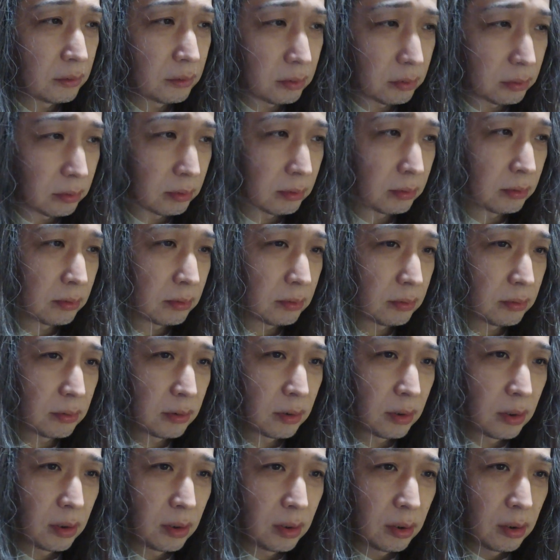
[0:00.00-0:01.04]
そう
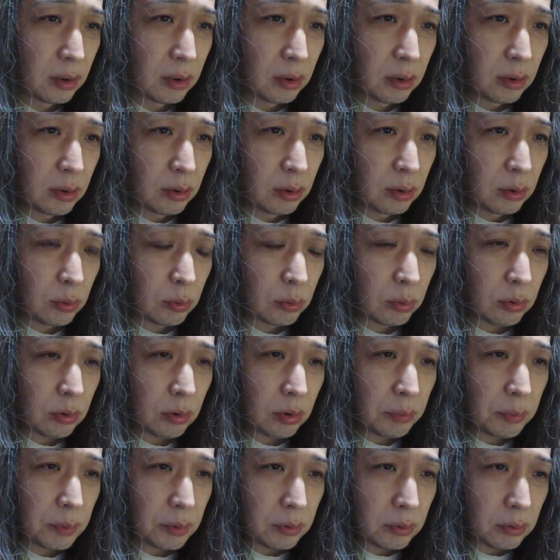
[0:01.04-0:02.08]
これ
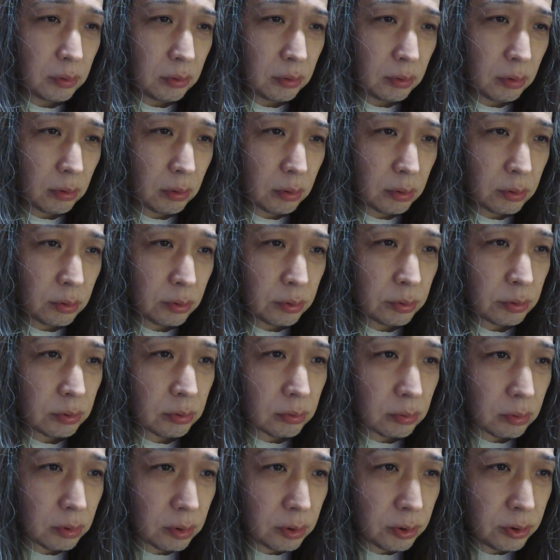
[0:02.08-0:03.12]
がまたあれです
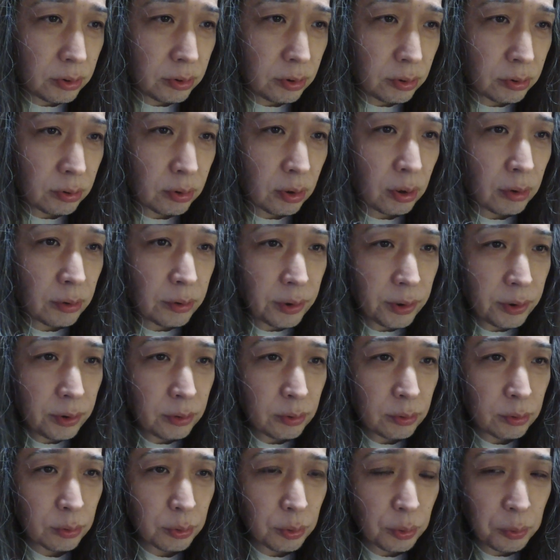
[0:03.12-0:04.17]
よね季節関係
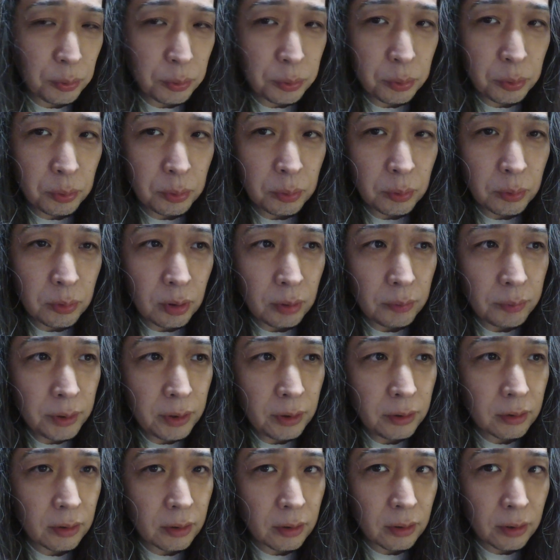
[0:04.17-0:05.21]
なく労働のため
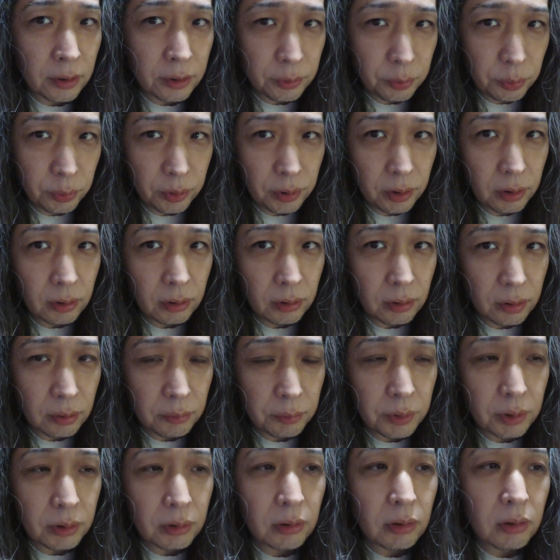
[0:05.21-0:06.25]
に寝ないといけない
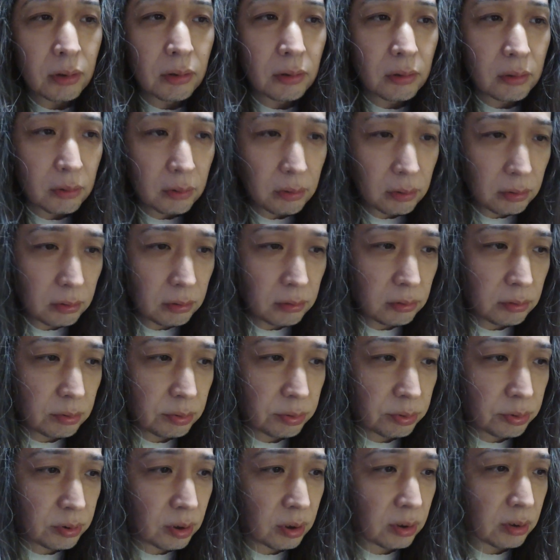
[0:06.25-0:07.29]
みたいなね
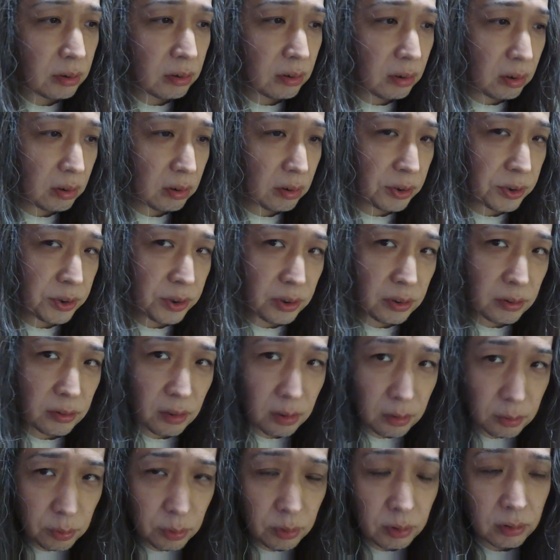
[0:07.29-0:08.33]
ふざけた話に
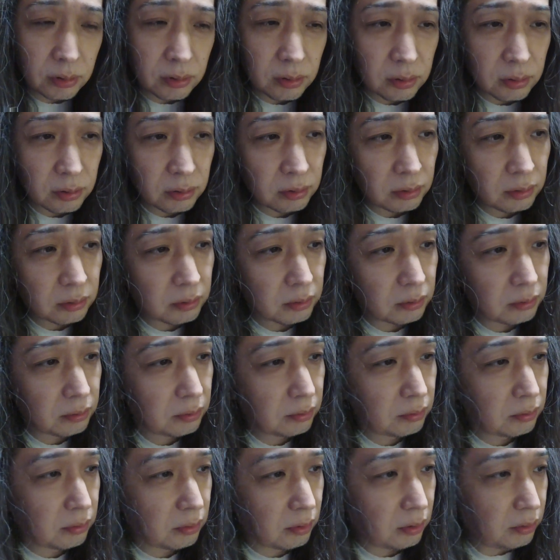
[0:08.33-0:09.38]
なるわけです
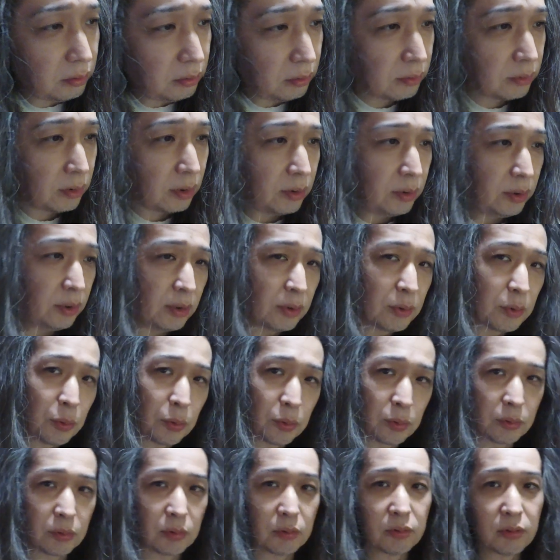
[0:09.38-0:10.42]
よ何が
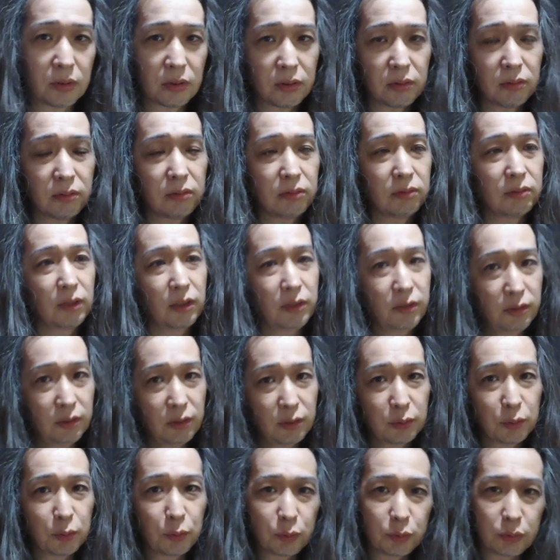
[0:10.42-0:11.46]
労働なの何
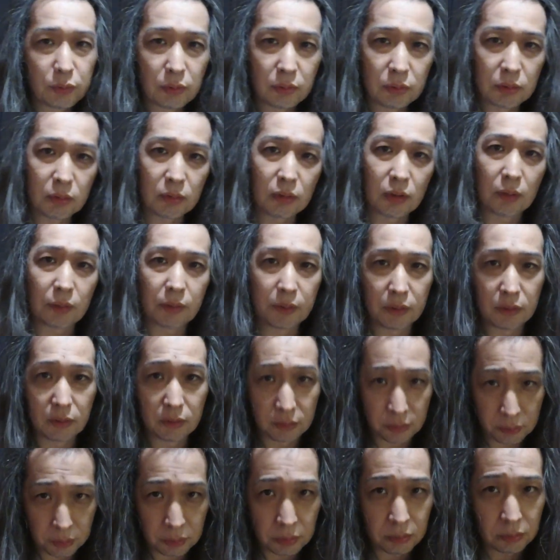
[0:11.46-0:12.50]
が労働のためな
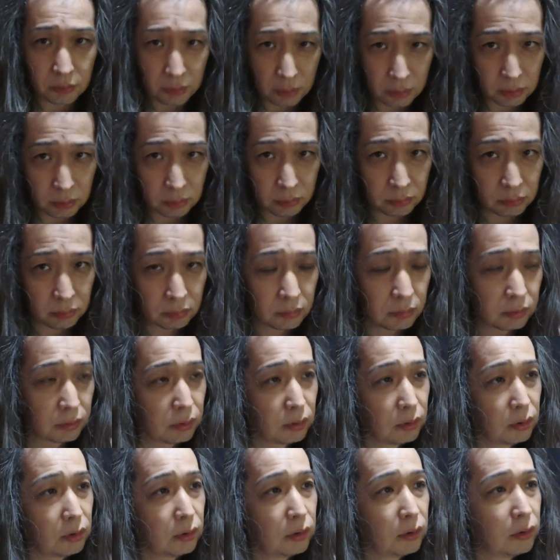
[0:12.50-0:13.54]
んでしょうね
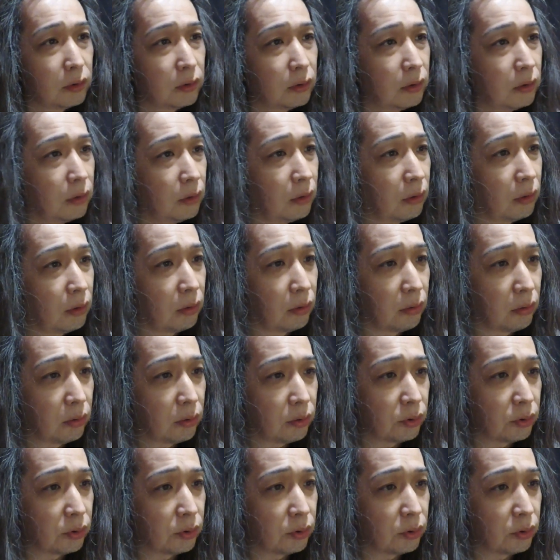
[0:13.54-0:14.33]
腹